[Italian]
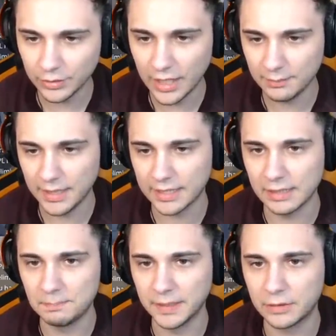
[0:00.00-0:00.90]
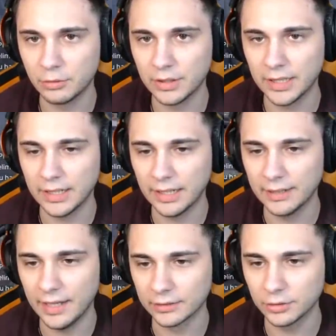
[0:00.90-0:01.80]
darmi anche il piccone
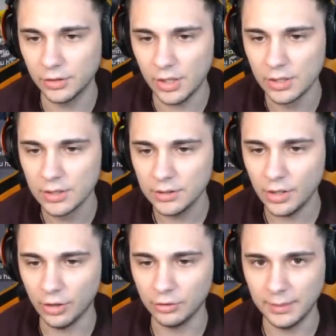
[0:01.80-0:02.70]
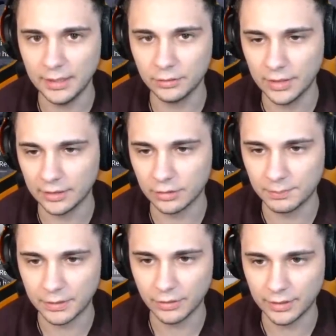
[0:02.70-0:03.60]
adatto, no? No, non me l'hanno dato il
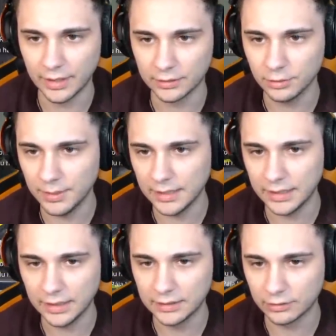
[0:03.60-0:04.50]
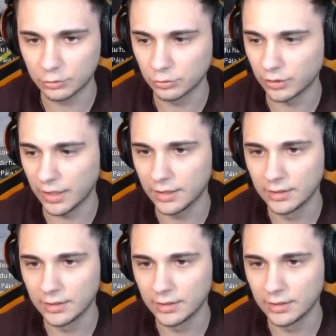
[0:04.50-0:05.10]
piccone adatto. Maledetti, scusa, eh.